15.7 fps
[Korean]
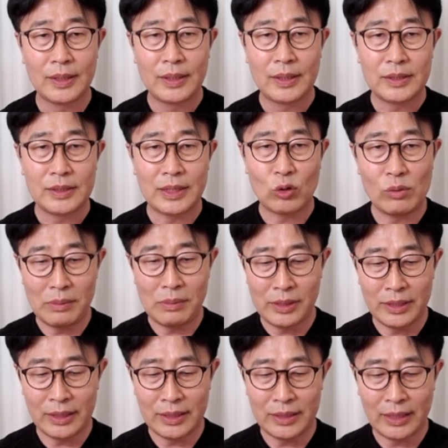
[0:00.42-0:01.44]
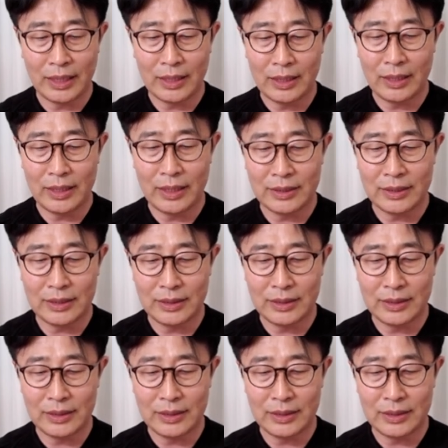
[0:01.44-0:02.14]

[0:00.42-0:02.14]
자, 꼬마 빌딩 디자인 클래스